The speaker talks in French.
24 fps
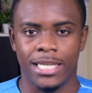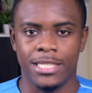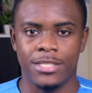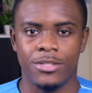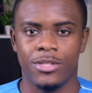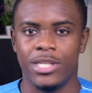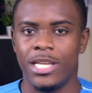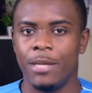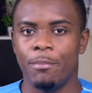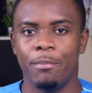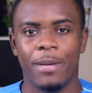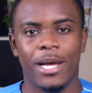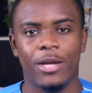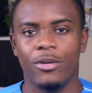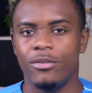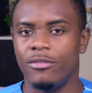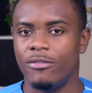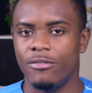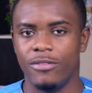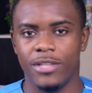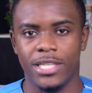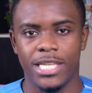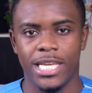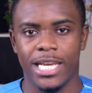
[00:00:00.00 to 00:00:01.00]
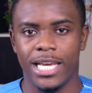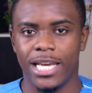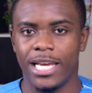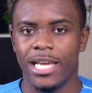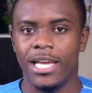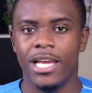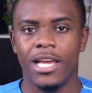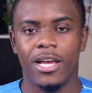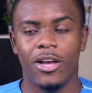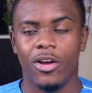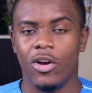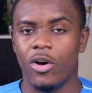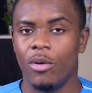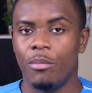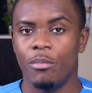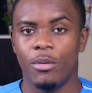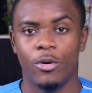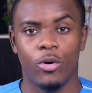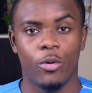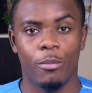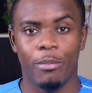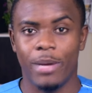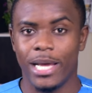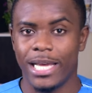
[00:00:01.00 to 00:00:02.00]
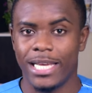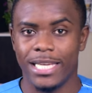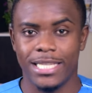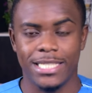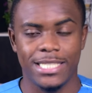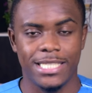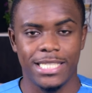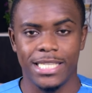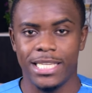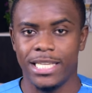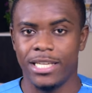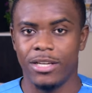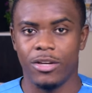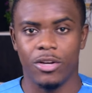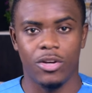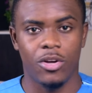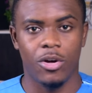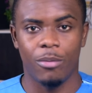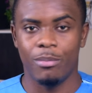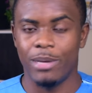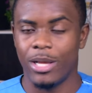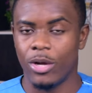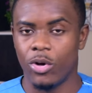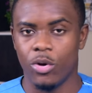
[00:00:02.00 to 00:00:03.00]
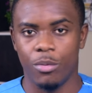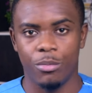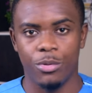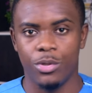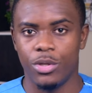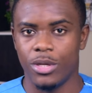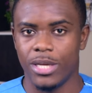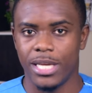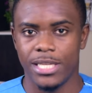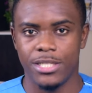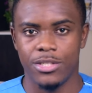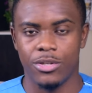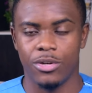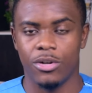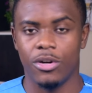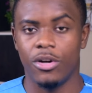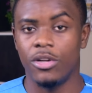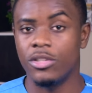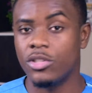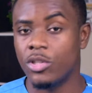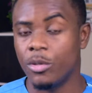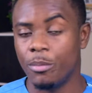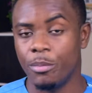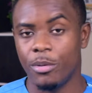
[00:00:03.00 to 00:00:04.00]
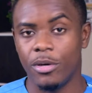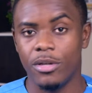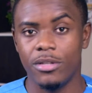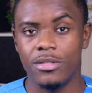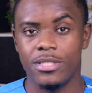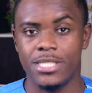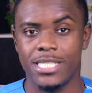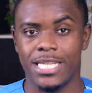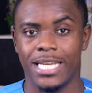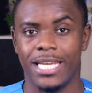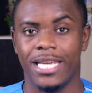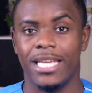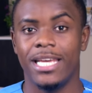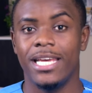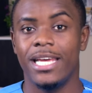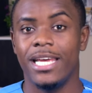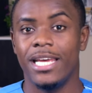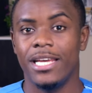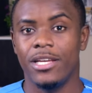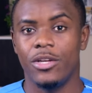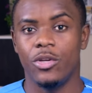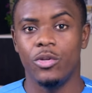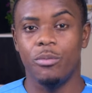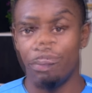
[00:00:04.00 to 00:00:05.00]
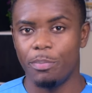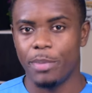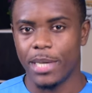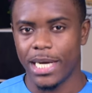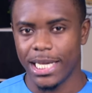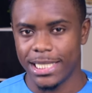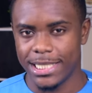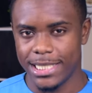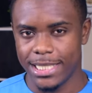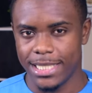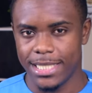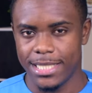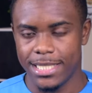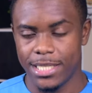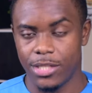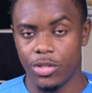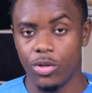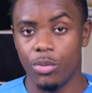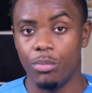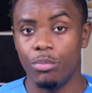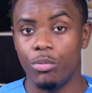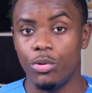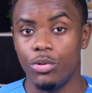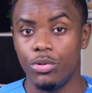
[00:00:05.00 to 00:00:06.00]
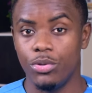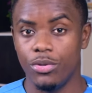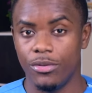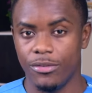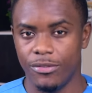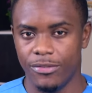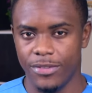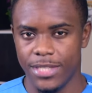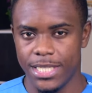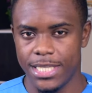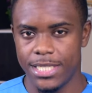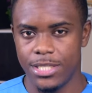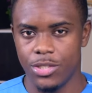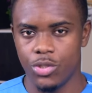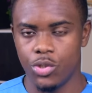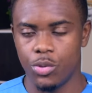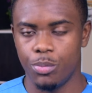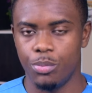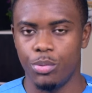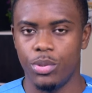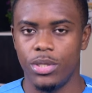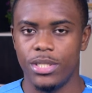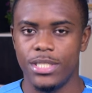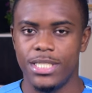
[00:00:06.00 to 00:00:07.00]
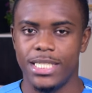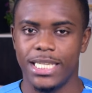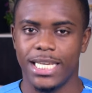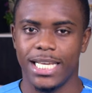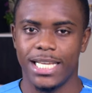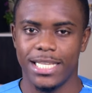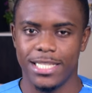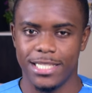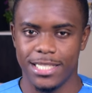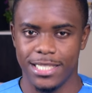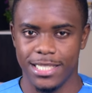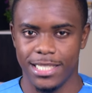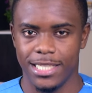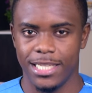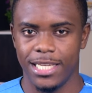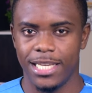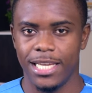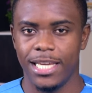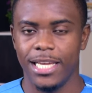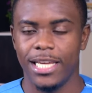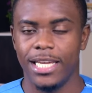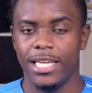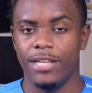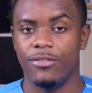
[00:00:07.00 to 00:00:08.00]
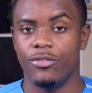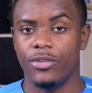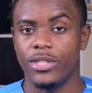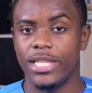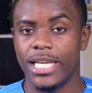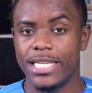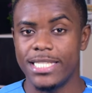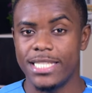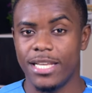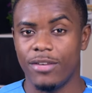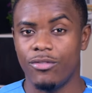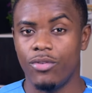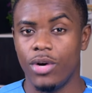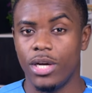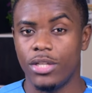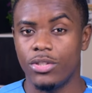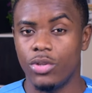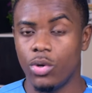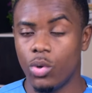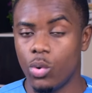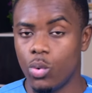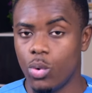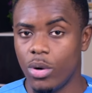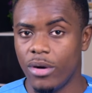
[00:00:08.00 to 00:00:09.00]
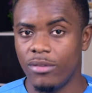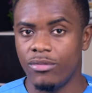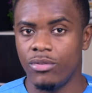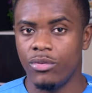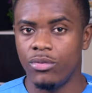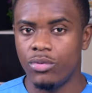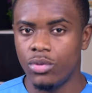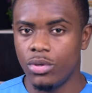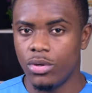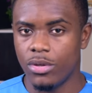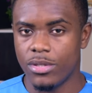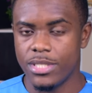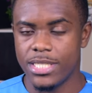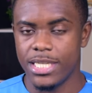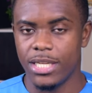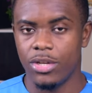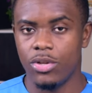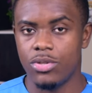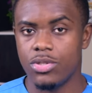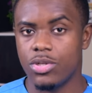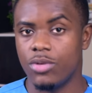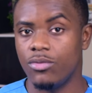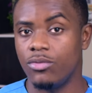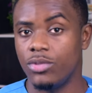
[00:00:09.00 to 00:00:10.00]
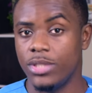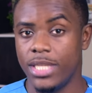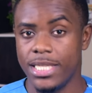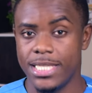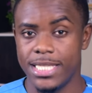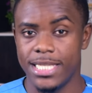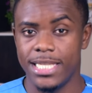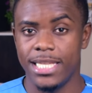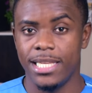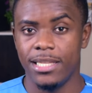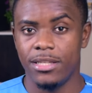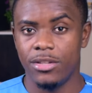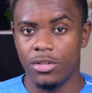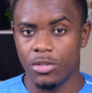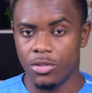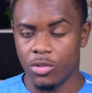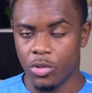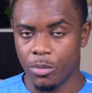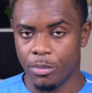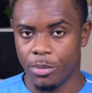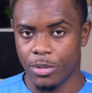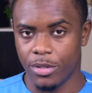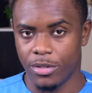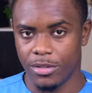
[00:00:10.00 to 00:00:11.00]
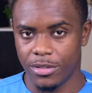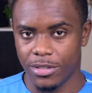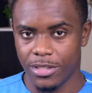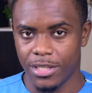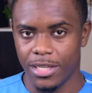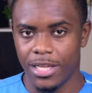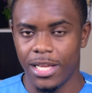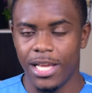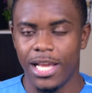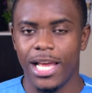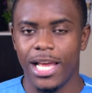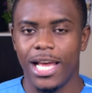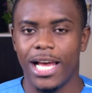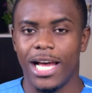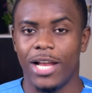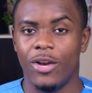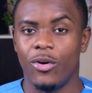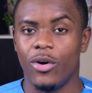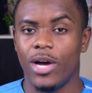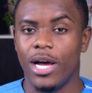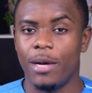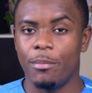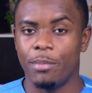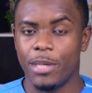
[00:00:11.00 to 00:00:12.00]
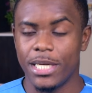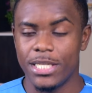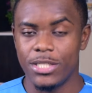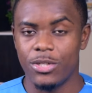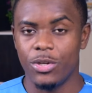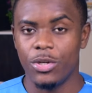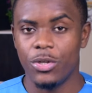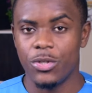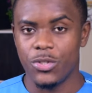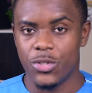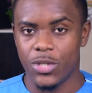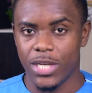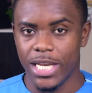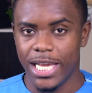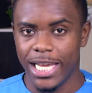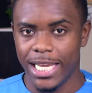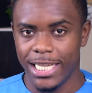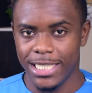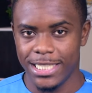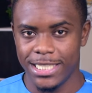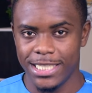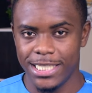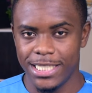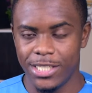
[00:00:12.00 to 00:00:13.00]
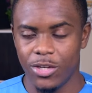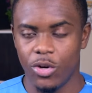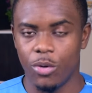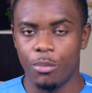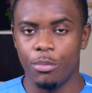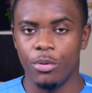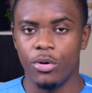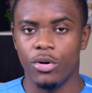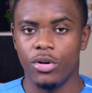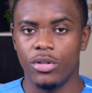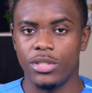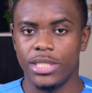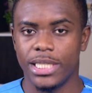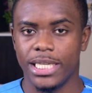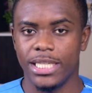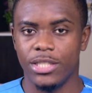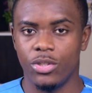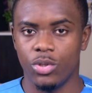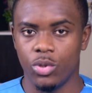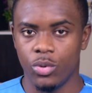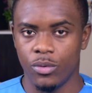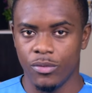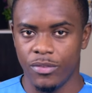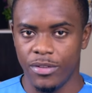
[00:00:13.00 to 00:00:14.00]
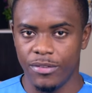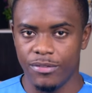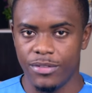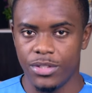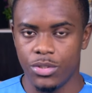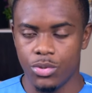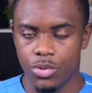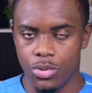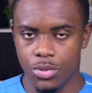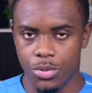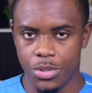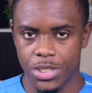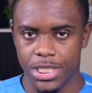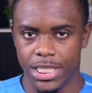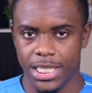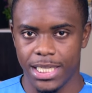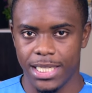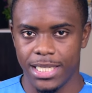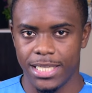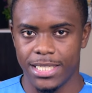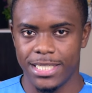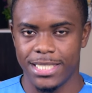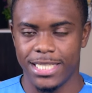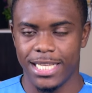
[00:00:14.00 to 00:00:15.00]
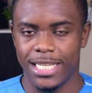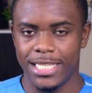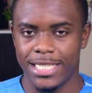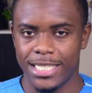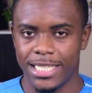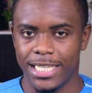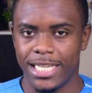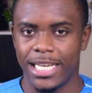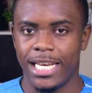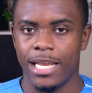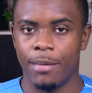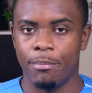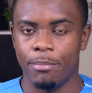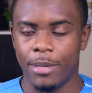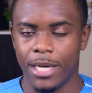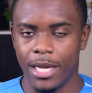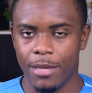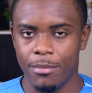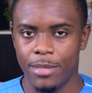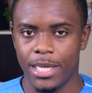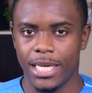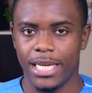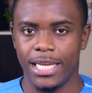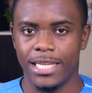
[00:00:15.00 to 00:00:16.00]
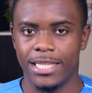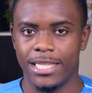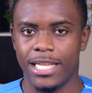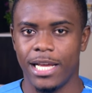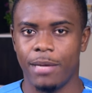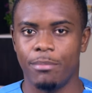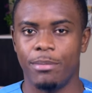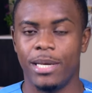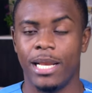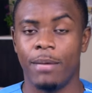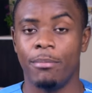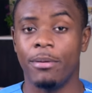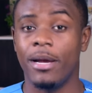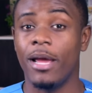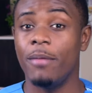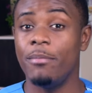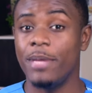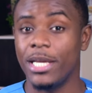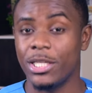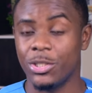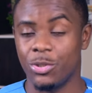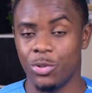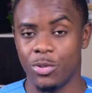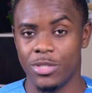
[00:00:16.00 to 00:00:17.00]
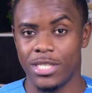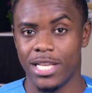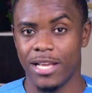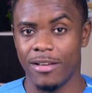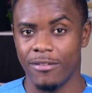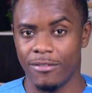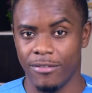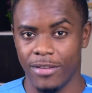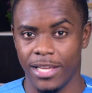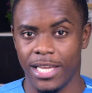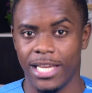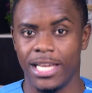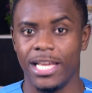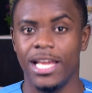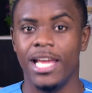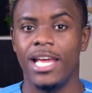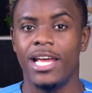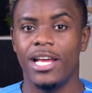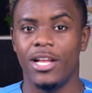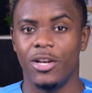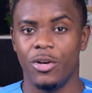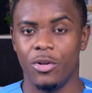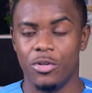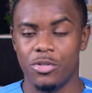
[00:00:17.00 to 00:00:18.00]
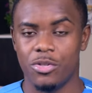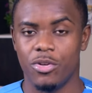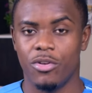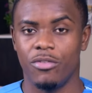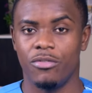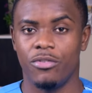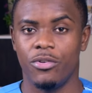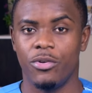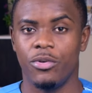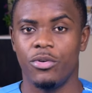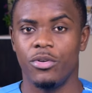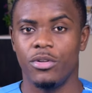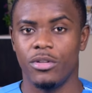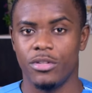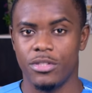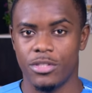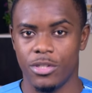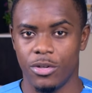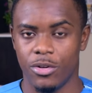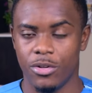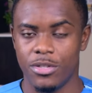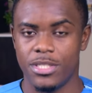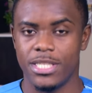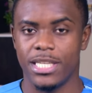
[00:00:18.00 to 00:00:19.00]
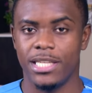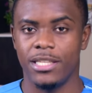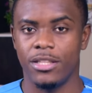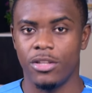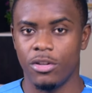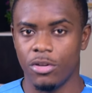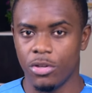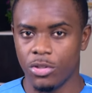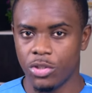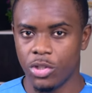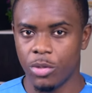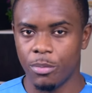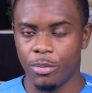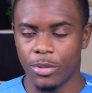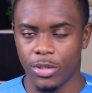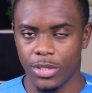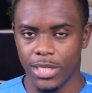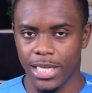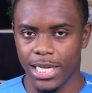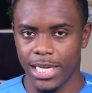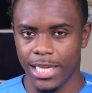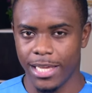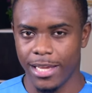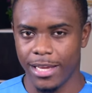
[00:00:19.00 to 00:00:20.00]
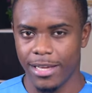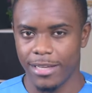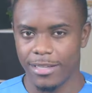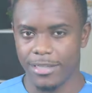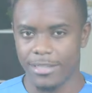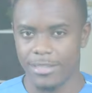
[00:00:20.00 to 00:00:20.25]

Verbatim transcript: Ce n'est pas une filière comme le marketing, comme la communication. Entreprendre, c'est une pratique, c'est un mode de vie, si je puis le dire ainsi. Il faudrait savoir dans quoi vous vous lancez lorsque vous décidez d'entreprendre. Alors, à présent que cela est dit, on peut rentrer dans le vif du sujet, c'est-à-dire la première étape, la première chose à faire lorsqu'on veut se lancer dans l'entrepreneuriat.